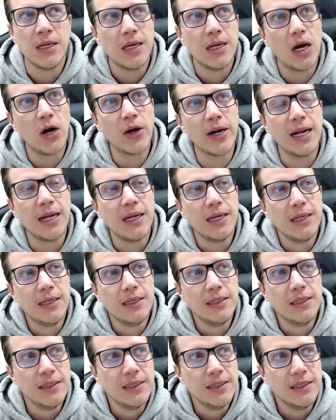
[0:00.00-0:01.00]
Ahora,
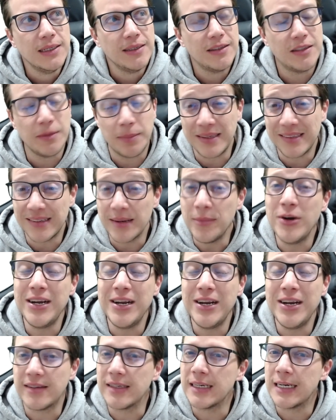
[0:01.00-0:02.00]
si pensamos
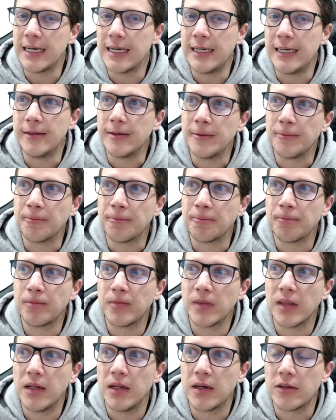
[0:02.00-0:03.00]
en la secante,
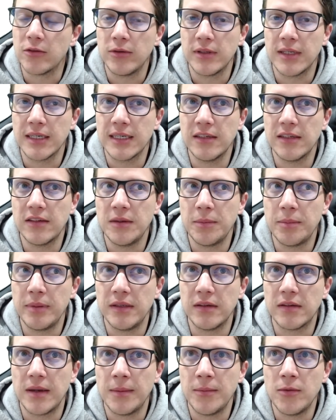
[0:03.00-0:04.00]
resulta que si
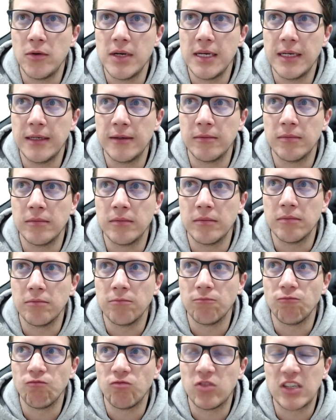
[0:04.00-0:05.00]
pensamos
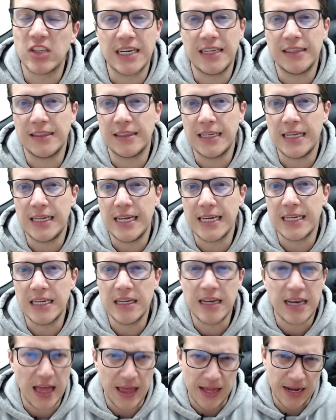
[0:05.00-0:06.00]
en secante de
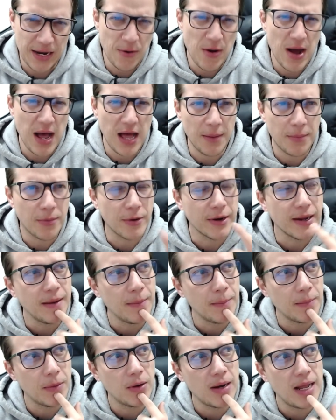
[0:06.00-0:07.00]
x, la derivada, por
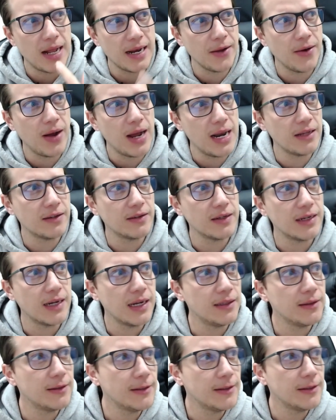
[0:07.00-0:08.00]
ejemplo, la derivada de la
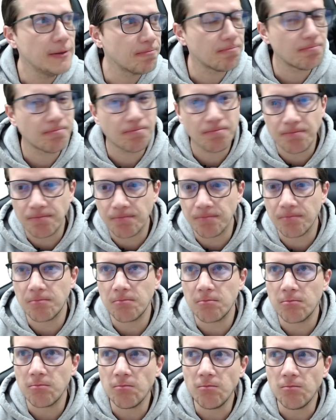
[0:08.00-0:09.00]
secante,
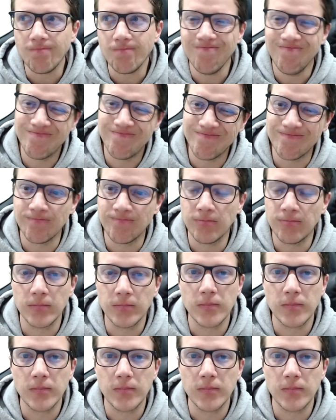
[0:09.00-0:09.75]
hmm,